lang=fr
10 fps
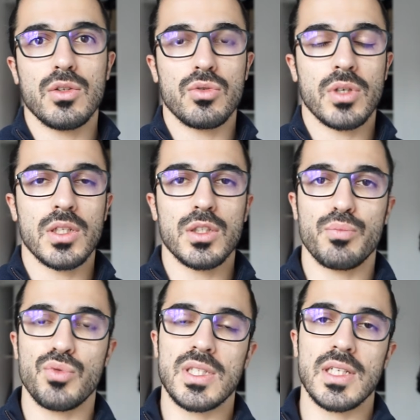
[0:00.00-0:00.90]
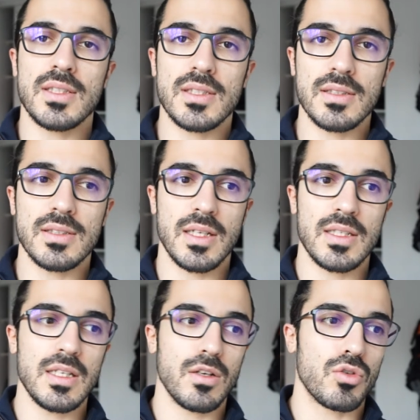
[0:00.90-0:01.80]
endurance puissance c'est à
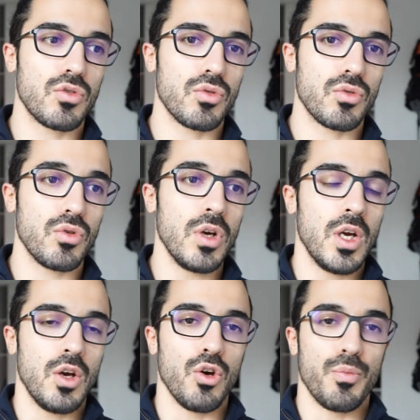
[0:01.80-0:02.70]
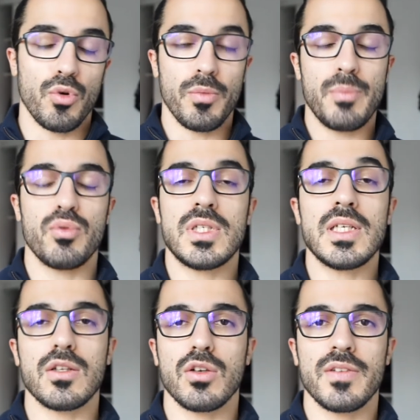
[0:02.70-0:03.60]
dire que euh, pour mes
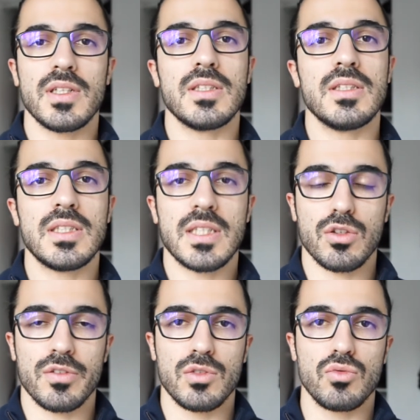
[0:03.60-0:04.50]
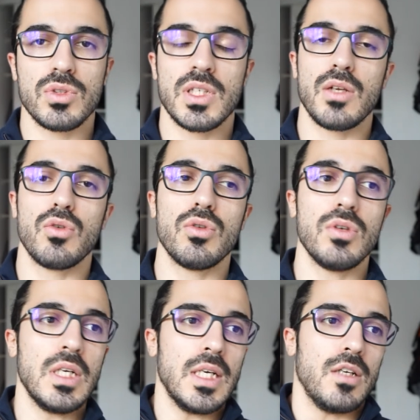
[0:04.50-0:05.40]
petits 90-92
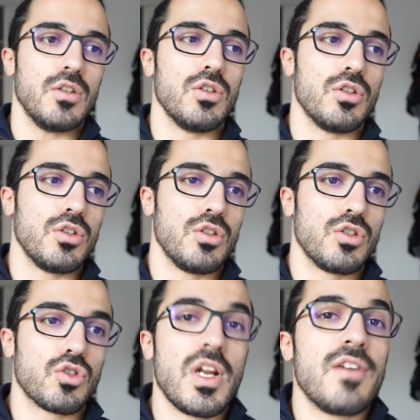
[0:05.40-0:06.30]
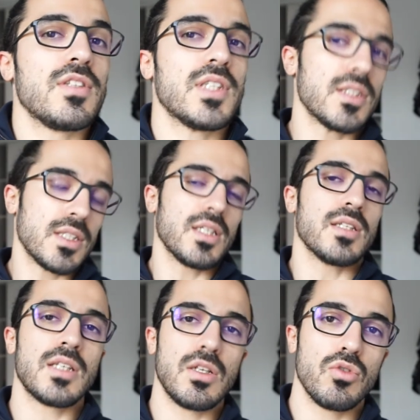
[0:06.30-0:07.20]
kg, euh, je lève
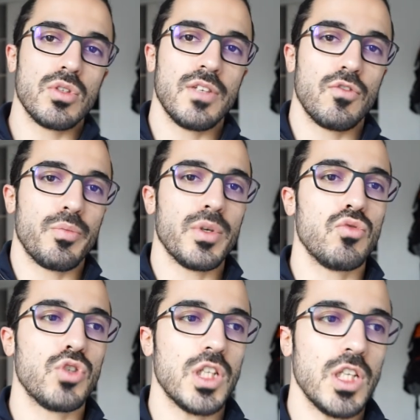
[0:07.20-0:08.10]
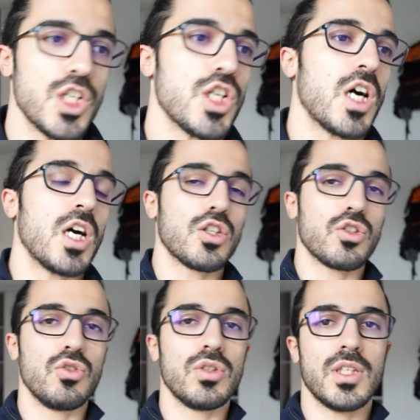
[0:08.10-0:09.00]
150 kg développé couché,
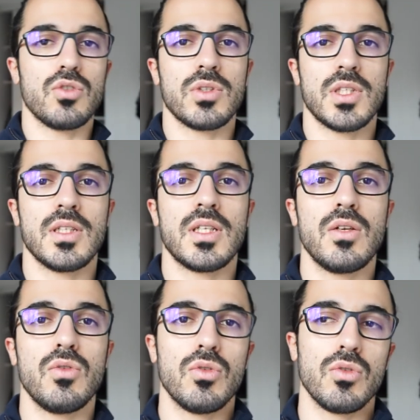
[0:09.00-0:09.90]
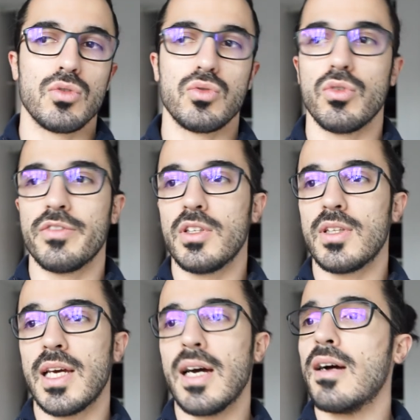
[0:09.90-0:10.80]
j'arrache 260 kg au soulevé de
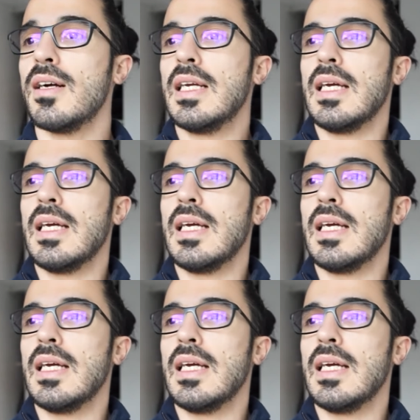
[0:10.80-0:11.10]
terre